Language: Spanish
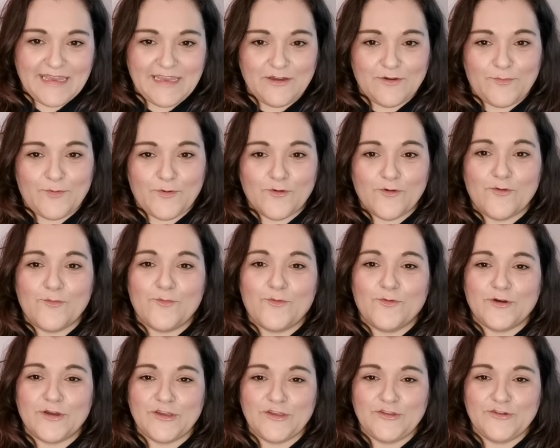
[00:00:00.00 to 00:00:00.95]
y os pongo un
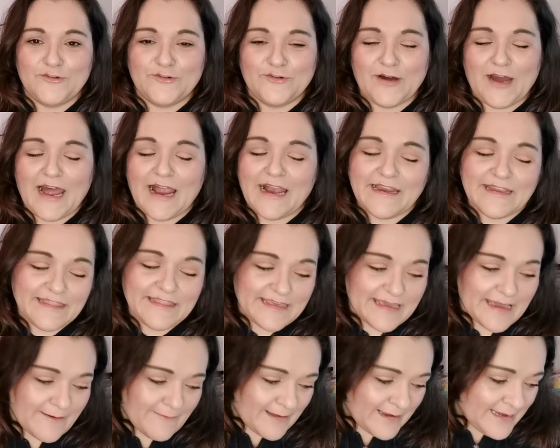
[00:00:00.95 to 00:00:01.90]
poquillo al
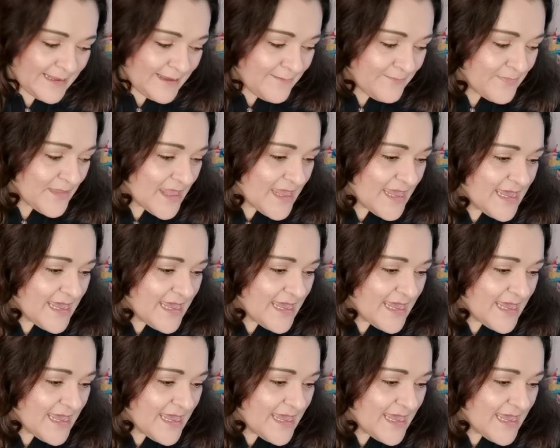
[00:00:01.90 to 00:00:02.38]
día, ¿vale?